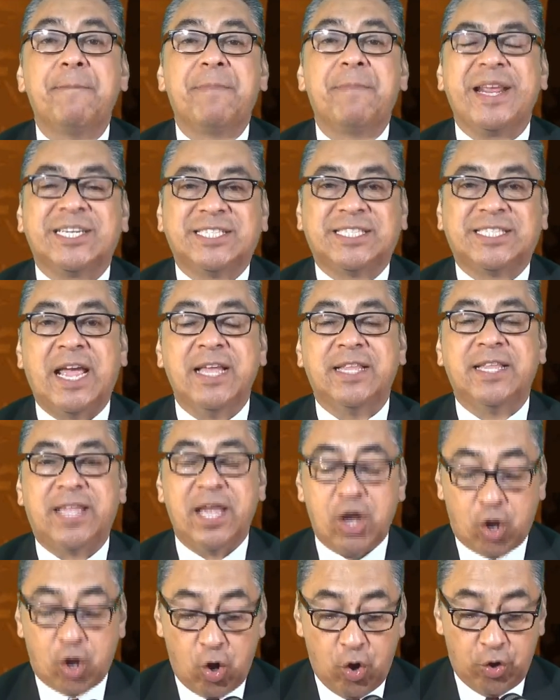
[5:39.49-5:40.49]

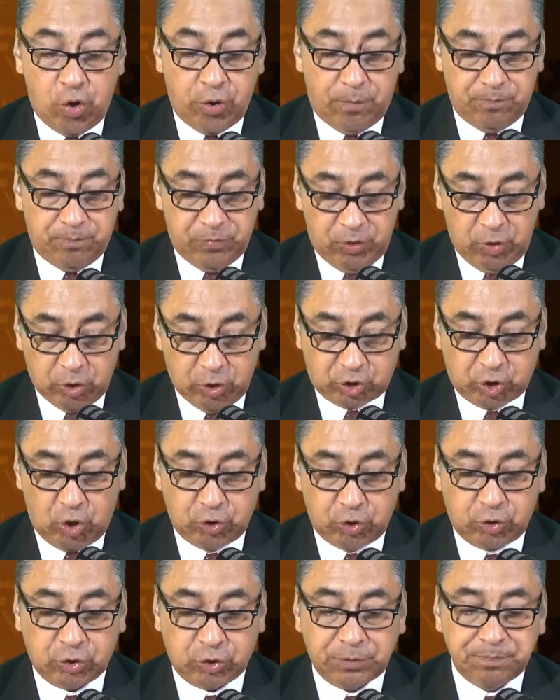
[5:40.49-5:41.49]
presente con
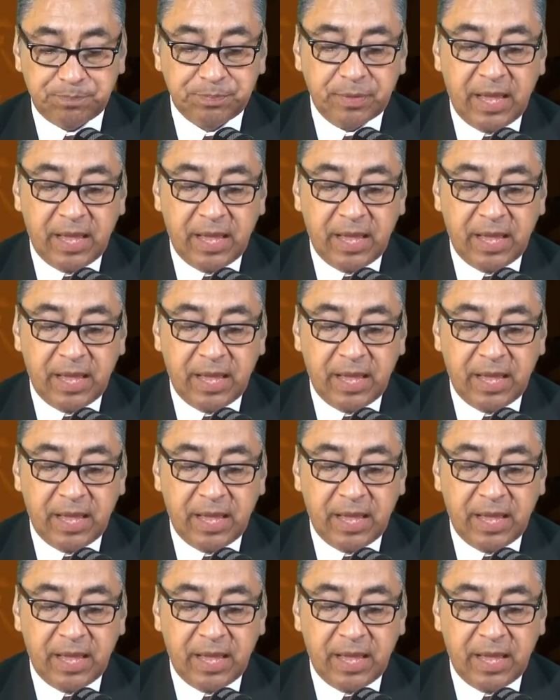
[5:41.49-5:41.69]
nosotros.